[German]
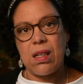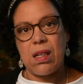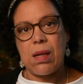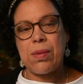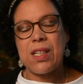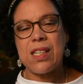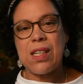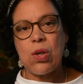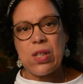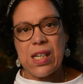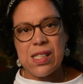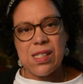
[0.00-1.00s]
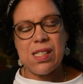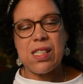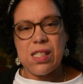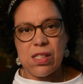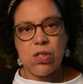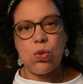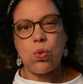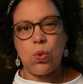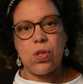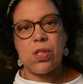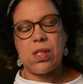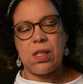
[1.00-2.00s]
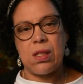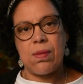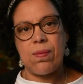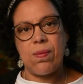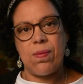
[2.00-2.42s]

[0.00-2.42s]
Aber genau das ist Ostern.